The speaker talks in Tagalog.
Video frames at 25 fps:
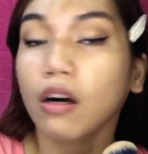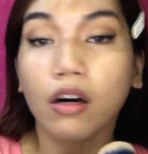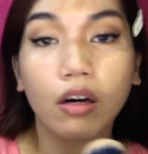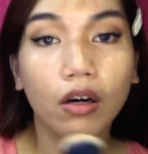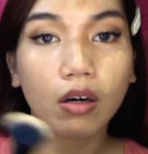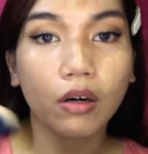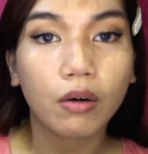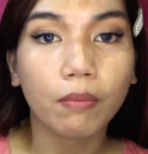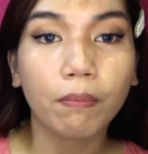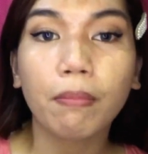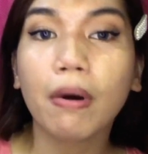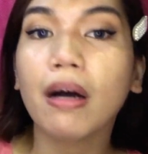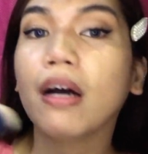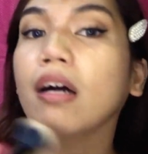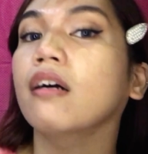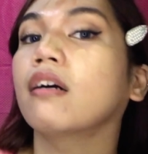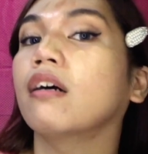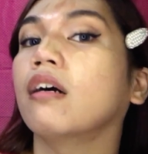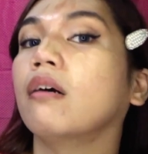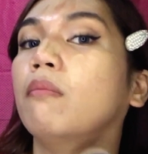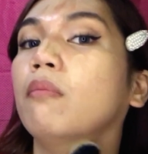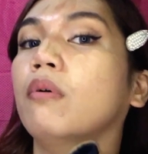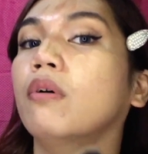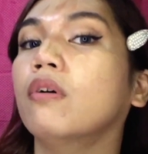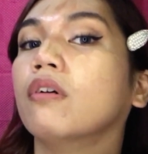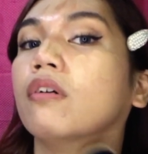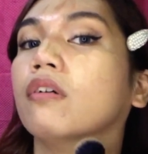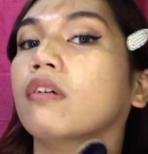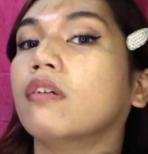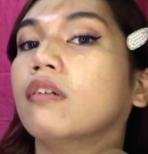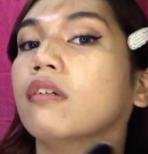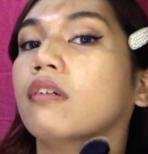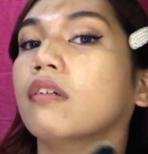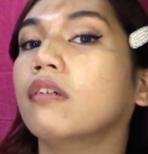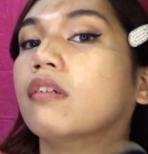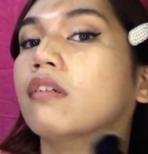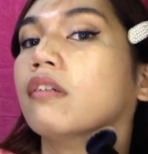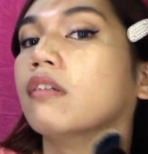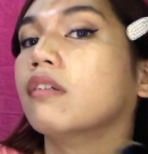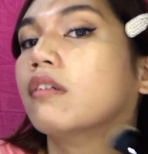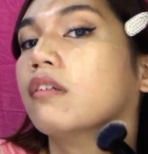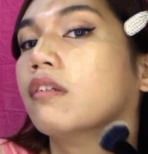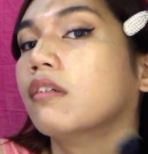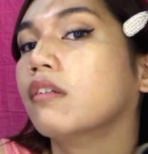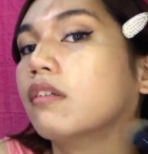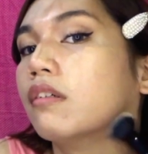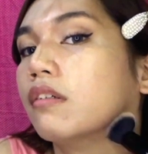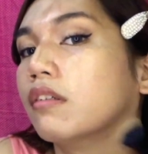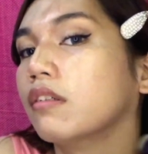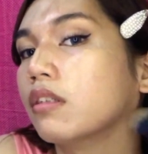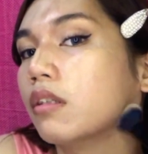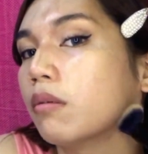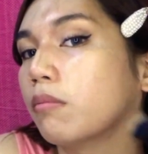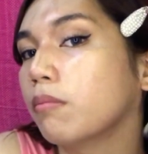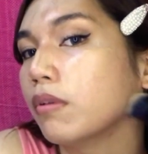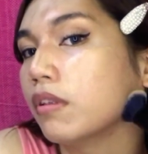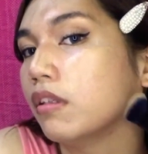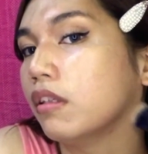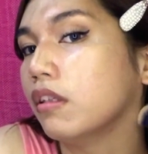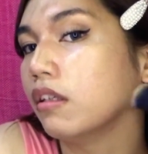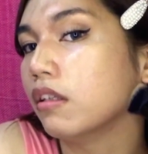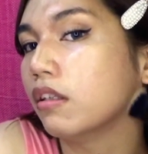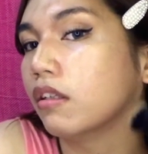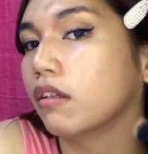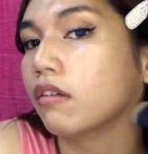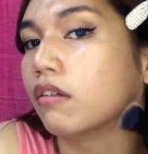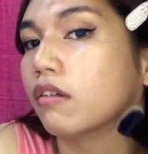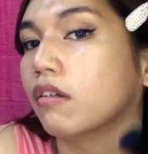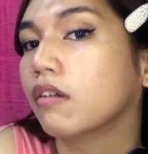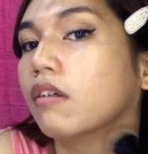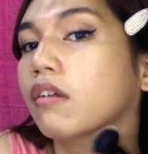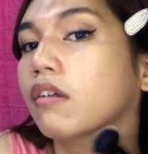Oh, pakabog. Tapos dito.